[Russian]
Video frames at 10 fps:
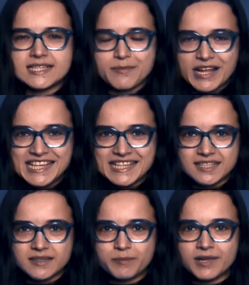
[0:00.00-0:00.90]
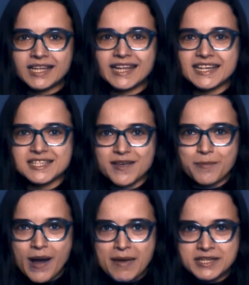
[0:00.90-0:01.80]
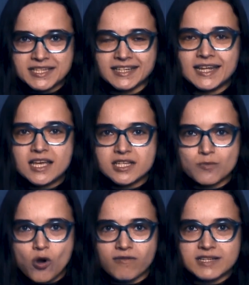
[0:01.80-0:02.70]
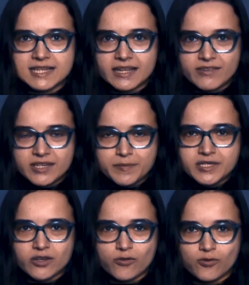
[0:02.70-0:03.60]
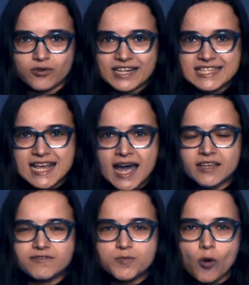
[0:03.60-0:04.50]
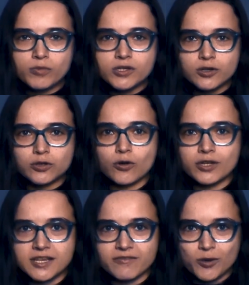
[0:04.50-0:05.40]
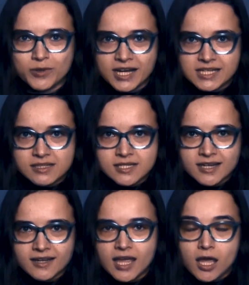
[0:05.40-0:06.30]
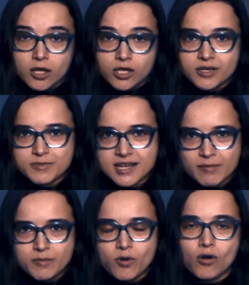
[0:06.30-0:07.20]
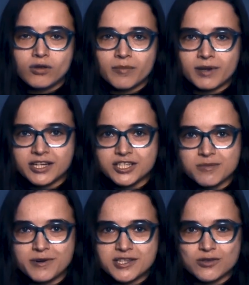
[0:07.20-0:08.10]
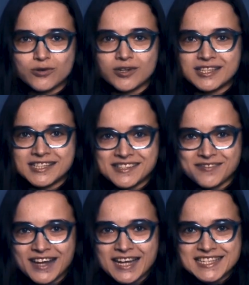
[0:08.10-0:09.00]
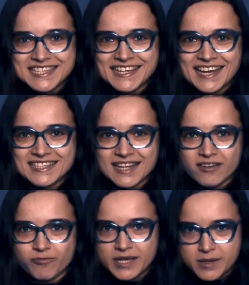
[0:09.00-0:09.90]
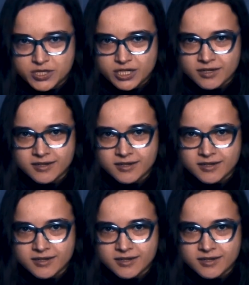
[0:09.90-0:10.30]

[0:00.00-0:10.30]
Симонит, благодаря своей памяти, смог восстановить обстановку дворца и вспомнить, кто где в нем находился. И тем самым он облегчил процедуру идентификации останков погибших.